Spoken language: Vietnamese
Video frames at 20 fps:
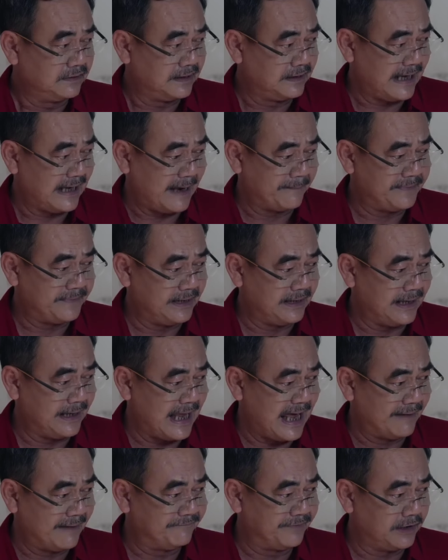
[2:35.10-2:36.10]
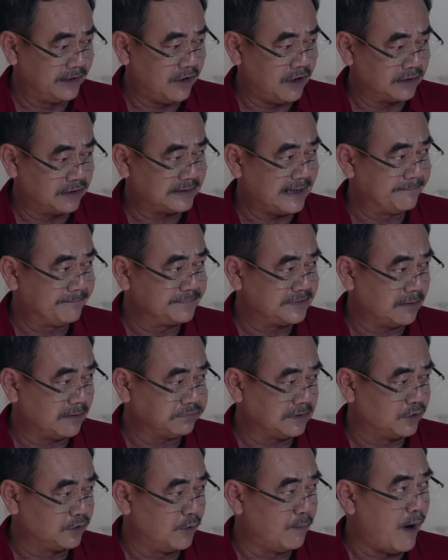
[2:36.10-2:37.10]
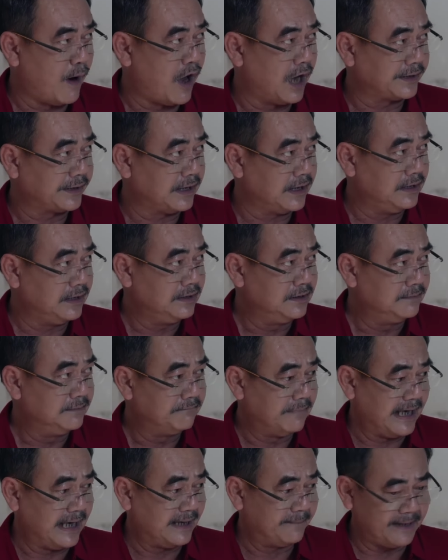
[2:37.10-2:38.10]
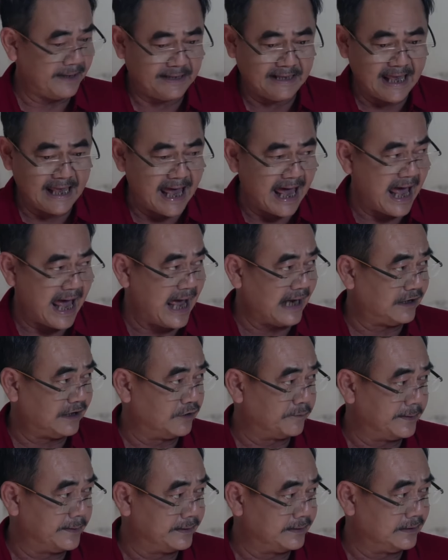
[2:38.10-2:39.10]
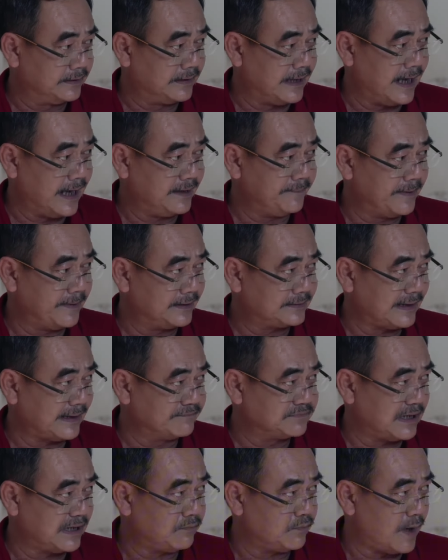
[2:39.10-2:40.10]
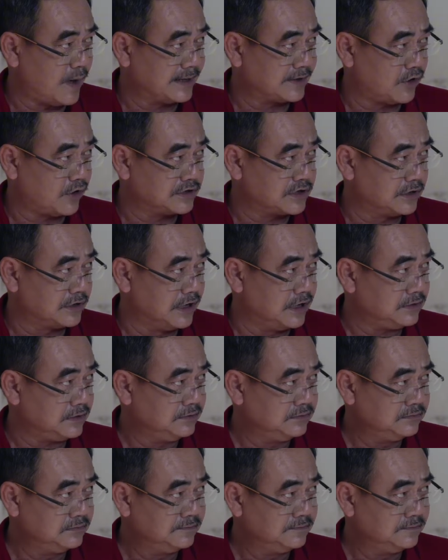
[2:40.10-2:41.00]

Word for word: là làm gì làm phải lo chăm sóc thằng cô bo chứ Mẹ bây già rồi để ba chăm sóc hoài coi sao được